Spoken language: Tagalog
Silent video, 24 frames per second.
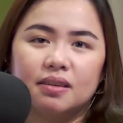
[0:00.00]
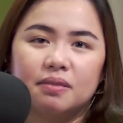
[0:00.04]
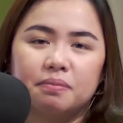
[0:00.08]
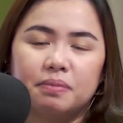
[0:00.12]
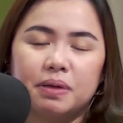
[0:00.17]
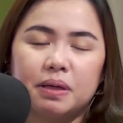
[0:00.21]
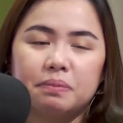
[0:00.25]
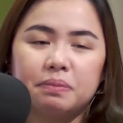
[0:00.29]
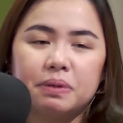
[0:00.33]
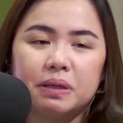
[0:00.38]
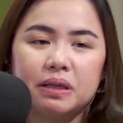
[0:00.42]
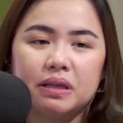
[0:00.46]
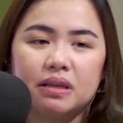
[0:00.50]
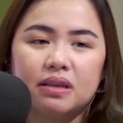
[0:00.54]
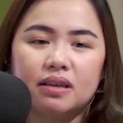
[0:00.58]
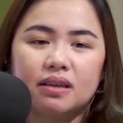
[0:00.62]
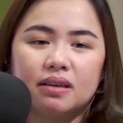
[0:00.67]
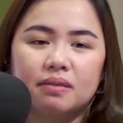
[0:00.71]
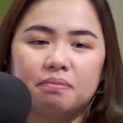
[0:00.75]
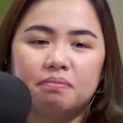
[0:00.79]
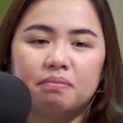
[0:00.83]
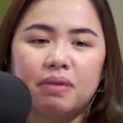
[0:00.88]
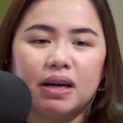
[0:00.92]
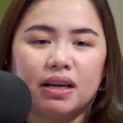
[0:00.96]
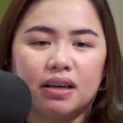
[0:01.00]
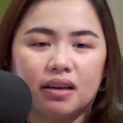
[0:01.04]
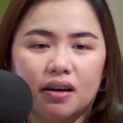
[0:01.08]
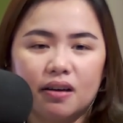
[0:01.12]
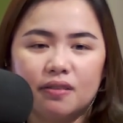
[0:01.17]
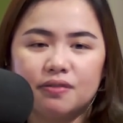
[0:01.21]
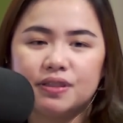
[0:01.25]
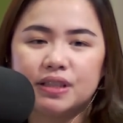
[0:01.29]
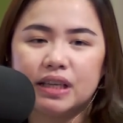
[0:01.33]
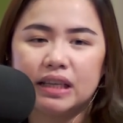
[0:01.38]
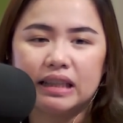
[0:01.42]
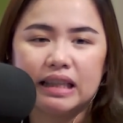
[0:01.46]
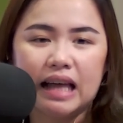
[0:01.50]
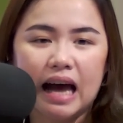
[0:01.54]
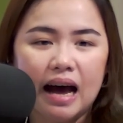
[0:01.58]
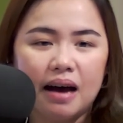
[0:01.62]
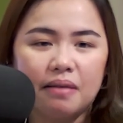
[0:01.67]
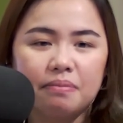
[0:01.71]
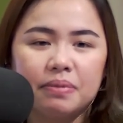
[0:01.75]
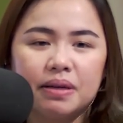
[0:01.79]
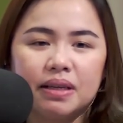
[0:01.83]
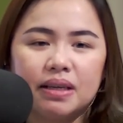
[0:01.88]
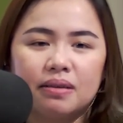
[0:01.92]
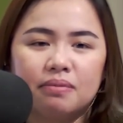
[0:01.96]
Maybe, my love, sa
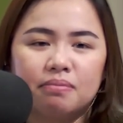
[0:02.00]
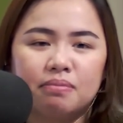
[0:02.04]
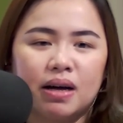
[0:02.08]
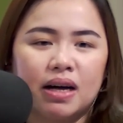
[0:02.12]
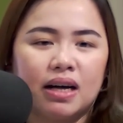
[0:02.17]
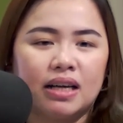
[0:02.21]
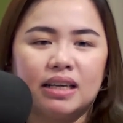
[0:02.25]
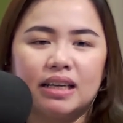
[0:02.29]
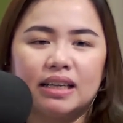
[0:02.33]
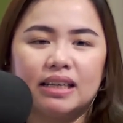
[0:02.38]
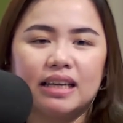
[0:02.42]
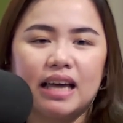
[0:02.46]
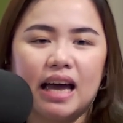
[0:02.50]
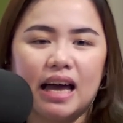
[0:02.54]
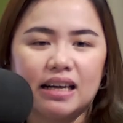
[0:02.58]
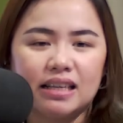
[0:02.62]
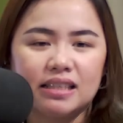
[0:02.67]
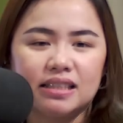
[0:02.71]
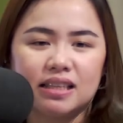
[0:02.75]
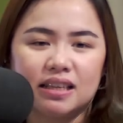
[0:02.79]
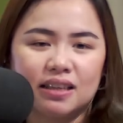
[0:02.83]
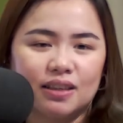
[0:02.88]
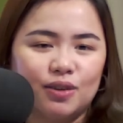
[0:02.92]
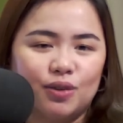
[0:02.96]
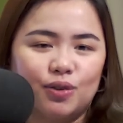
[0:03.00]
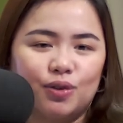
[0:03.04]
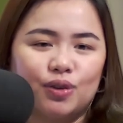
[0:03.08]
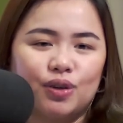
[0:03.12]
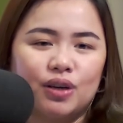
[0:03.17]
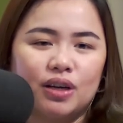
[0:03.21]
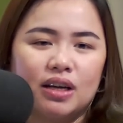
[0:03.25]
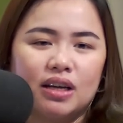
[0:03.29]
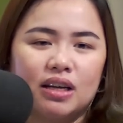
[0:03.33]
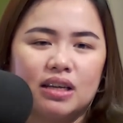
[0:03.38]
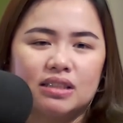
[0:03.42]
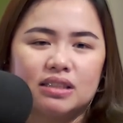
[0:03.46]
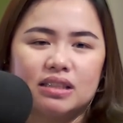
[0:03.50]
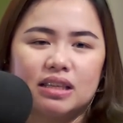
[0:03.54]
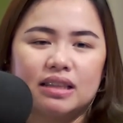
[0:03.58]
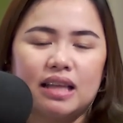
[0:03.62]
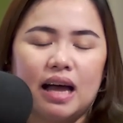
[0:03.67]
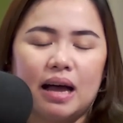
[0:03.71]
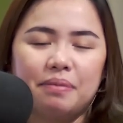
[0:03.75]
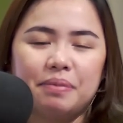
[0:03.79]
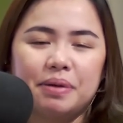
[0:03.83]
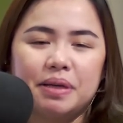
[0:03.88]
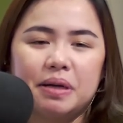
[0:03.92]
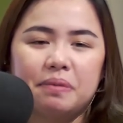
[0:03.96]
dami ng mga nangyari sa'yo, sa
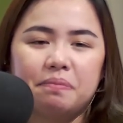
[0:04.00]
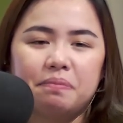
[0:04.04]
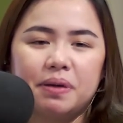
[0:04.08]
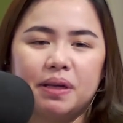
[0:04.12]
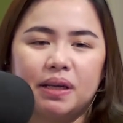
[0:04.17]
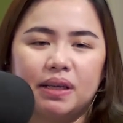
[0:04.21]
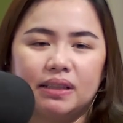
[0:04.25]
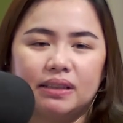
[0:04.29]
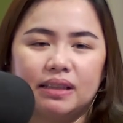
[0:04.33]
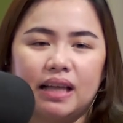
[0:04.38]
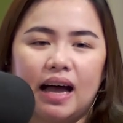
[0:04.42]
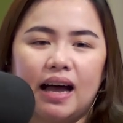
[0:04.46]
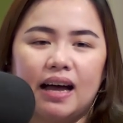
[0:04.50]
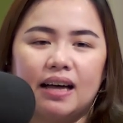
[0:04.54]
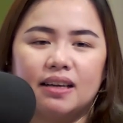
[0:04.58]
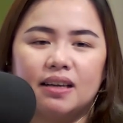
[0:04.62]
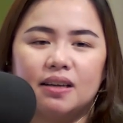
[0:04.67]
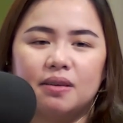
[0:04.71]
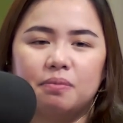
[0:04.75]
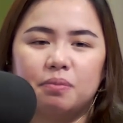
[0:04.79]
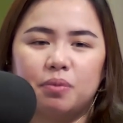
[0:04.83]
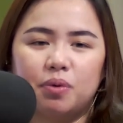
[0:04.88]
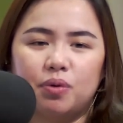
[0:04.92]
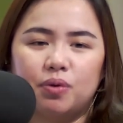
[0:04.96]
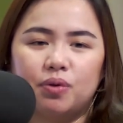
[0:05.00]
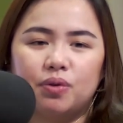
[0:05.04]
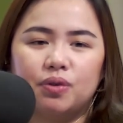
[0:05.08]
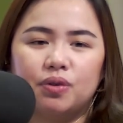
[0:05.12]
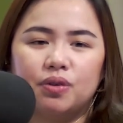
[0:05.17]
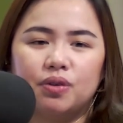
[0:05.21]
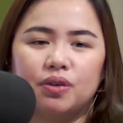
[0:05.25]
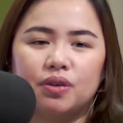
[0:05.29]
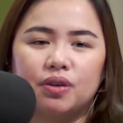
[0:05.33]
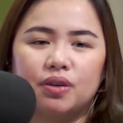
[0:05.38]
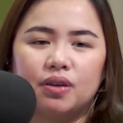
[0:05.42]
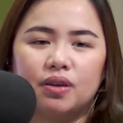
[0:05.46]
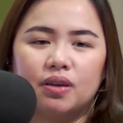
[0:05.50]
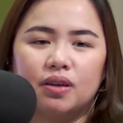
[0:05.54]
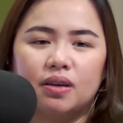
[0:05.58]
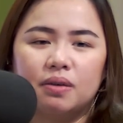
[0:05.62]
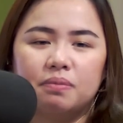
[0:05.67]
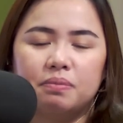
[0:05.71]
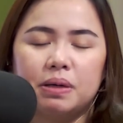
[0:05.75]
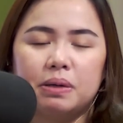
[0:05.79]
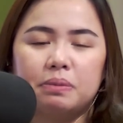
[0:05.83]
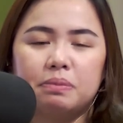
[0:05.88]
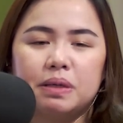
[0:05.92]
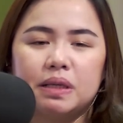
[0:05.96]
dami ng pinagdaanan mo,
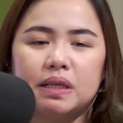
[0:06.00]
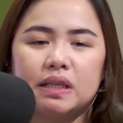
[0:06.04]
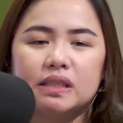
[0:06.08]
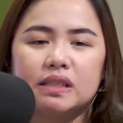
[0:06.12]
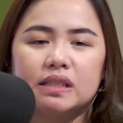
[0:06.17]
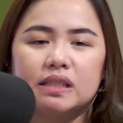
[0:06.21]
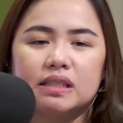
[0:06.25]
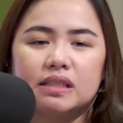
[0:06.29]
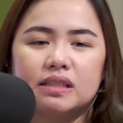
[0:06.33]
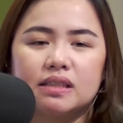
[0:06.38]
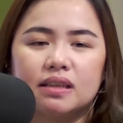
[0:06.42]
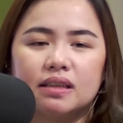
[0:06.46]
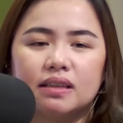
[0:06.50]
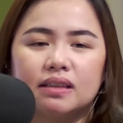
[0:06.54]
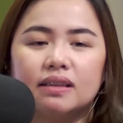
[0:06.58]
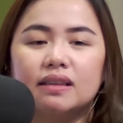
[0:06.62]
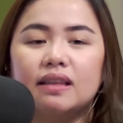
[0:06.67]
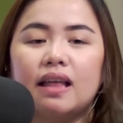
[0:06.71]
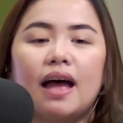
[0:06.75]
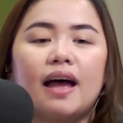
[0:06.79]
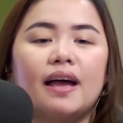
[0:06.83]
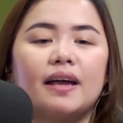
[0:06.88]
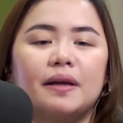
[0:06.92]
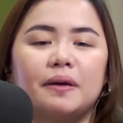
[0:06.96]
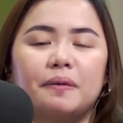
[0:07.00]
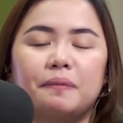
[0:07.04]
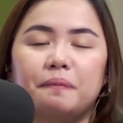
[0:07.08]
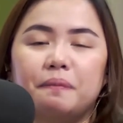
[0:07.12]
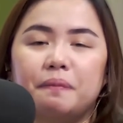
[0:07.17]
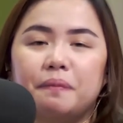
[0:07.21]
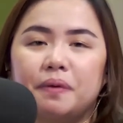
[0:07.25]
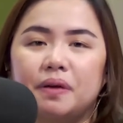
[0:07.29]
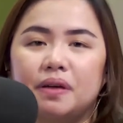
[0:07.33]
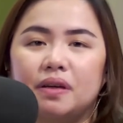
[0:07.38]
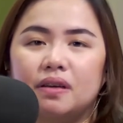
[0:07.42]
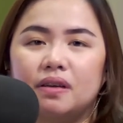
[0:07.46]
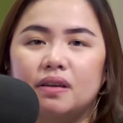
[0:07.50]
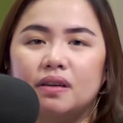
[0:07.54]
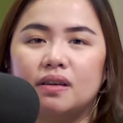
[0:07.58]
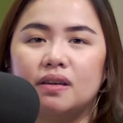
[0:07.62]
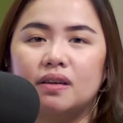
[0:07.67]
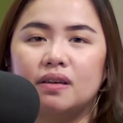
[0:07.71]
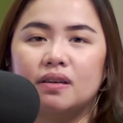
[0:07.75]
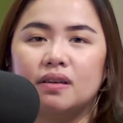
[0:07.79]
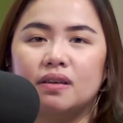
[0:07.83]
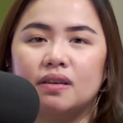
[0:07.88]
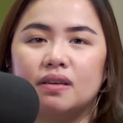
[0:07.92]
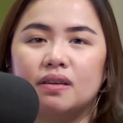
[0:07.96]
maybe it's time
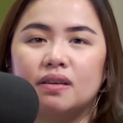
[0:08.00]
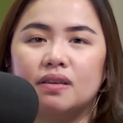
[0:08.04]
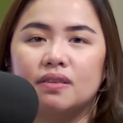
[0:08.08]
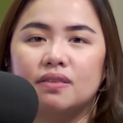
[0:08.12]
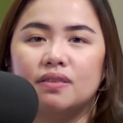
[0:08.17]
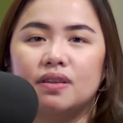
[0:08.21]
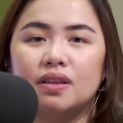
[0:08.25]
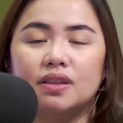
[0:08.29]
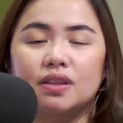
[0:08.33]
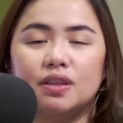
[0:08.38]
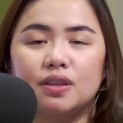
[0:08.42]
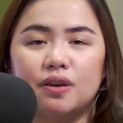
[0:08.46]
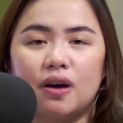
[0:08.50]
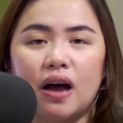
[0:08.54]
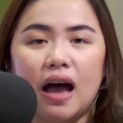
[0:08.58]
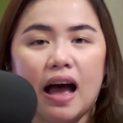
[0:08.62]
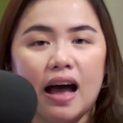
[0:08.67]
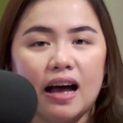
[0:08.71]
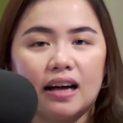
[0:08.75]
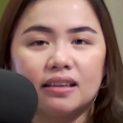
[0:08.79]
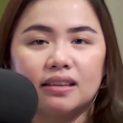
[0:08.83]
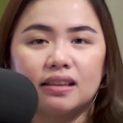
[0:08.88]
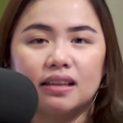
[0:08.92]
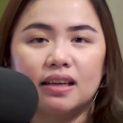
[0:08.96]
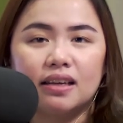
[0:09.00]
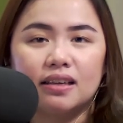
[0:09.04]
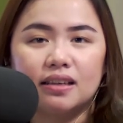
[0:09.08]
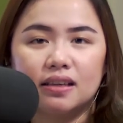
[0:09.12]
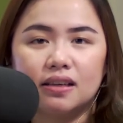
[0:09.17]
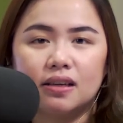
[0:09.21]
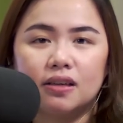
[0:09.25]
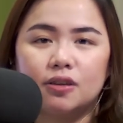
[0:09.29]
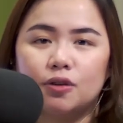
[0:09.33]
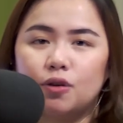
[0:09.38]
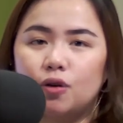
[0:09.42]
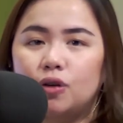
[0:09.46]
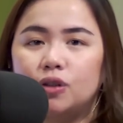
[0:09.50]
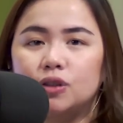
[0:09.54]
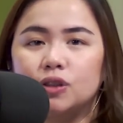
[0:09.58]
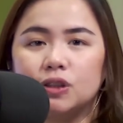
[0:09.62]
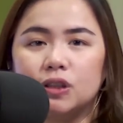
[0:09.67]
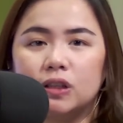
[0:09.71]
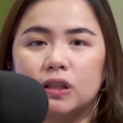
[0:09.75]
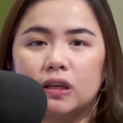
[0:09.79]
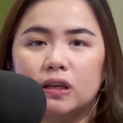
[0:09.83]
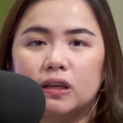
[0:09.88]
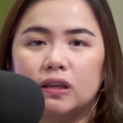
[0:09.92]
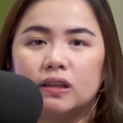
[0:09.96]
that you act like an adult.
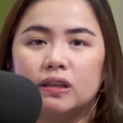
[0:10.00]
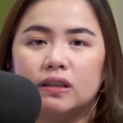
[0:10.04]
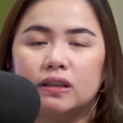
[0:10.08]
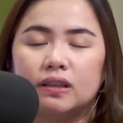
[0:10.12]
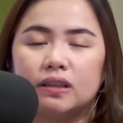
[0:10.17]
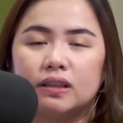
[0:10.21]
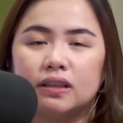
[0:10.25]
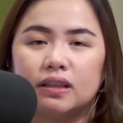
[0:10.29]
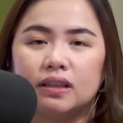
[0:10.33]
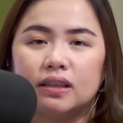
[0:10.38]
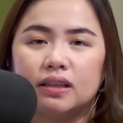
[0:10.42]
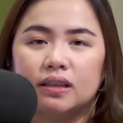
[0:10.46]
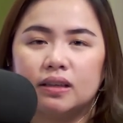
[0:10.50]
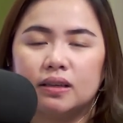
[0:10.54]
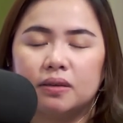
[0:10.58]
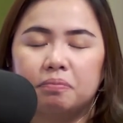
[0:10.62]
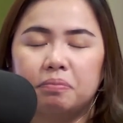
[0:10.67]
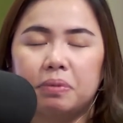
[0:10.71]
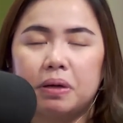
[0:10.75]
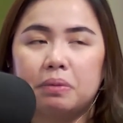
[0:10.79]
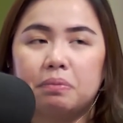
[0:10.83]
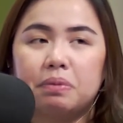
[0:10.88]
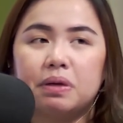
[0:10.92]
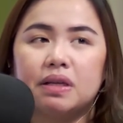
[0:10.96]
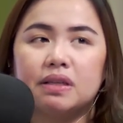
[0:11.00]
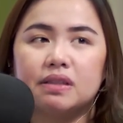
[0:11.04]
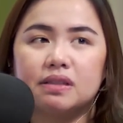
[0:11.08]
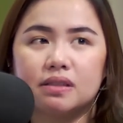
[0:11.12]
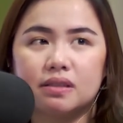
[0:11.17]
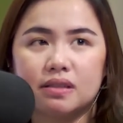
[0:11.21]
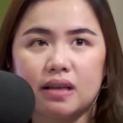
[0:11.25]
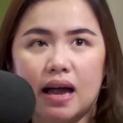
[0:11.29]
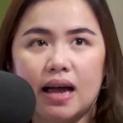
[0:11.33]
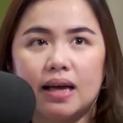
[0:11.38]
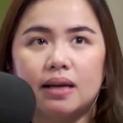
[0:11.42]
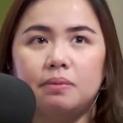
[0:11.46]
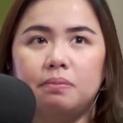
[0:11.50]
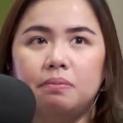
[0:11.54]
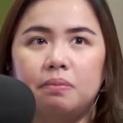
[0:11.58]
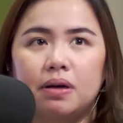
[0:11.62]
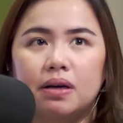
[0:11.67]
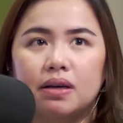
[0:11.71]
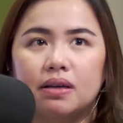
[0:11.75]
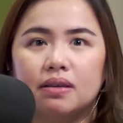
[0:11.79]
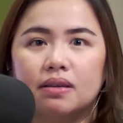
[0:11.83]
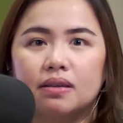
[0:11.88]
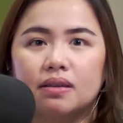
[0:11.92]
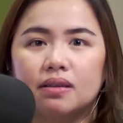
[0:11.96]
Maybe it's time
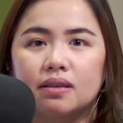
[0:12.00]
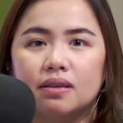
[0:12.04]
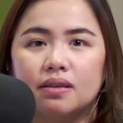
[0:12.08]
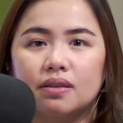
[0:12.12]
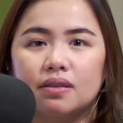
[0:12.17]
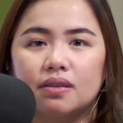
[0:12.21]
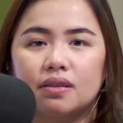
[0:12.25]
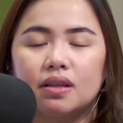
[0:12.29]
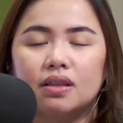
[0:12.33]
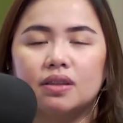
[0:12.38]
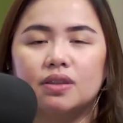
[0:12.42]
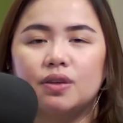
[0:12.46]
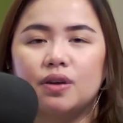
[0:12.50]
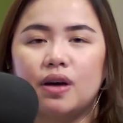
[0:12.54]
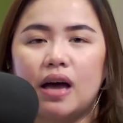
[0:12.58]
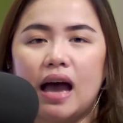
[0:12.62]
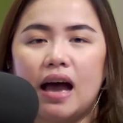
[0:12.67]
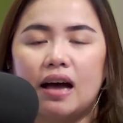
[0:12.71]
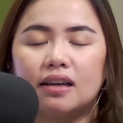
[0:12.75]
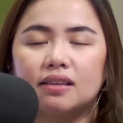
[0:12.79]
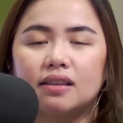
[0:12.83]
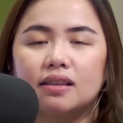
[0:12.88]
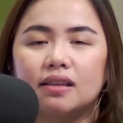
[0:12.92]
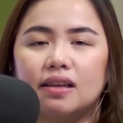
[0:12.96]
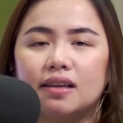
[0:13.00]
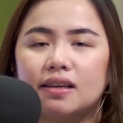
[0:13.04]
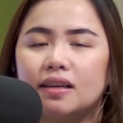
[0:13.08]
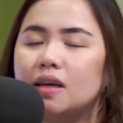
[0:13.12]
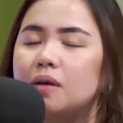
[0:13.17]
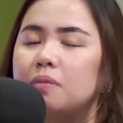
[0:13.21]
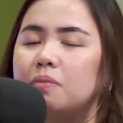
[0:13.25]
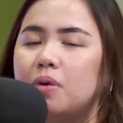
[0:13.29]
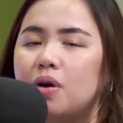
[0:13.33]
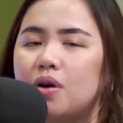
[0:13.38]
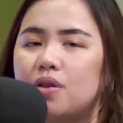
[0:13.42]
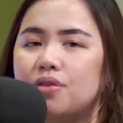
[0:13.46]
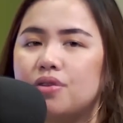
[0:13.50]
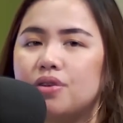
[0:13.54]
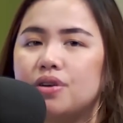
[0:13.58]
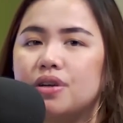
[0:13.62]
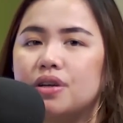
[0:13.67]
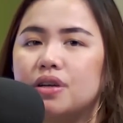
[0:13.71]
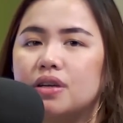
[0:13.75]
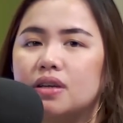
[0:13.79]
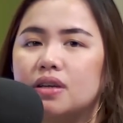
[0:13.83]
that you act like a mother.